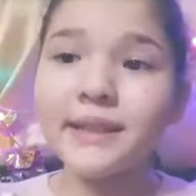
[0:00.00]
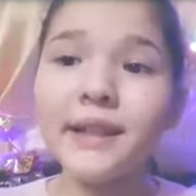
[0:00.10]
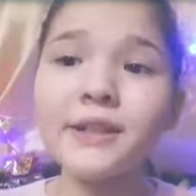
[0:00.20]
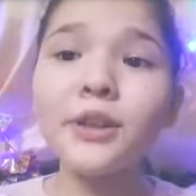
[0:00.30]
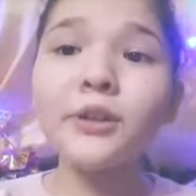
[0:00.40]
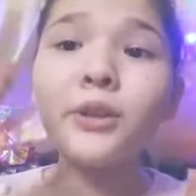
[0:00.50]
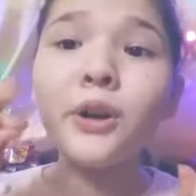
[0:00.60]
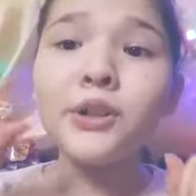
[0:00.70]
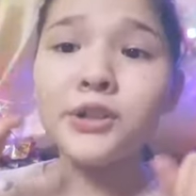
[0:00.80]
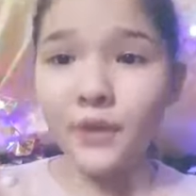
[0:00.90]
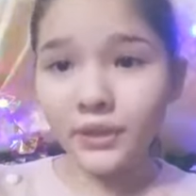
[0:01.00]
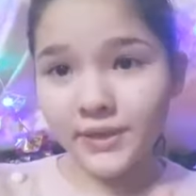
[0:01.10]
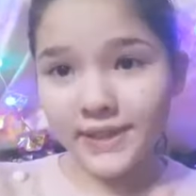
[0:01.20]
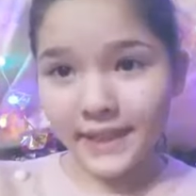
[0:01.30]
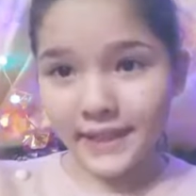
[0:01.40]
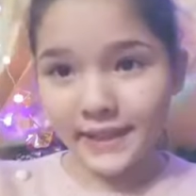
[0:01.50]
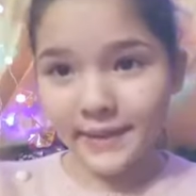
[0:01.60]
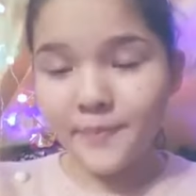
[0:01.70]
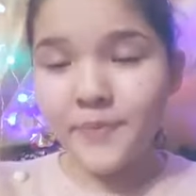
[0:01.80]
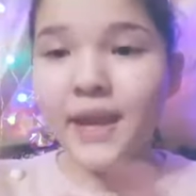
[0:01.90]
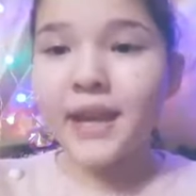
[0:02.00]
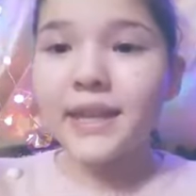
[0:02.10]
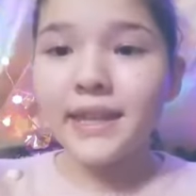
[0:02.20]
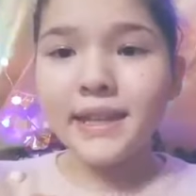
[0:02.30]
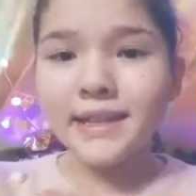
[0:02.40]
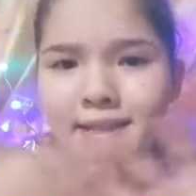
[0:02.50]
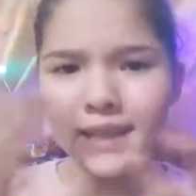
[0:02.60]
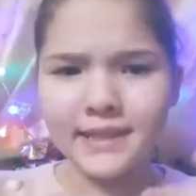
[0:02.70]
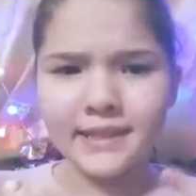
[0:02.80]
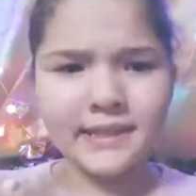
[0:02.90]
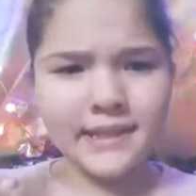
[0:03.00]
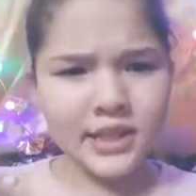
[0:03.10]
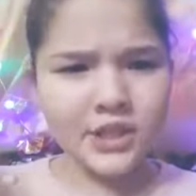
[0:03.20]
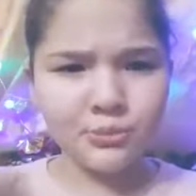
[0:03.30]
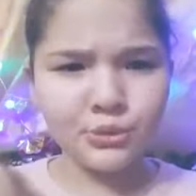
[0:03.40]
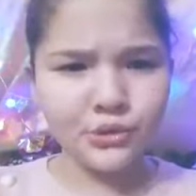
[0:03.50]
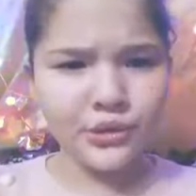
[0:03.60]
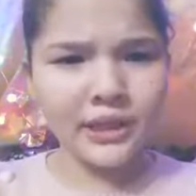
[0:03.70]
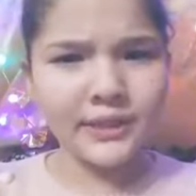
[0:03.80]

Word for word: Так что, кто живет в Астане, и, кстати, где я же буду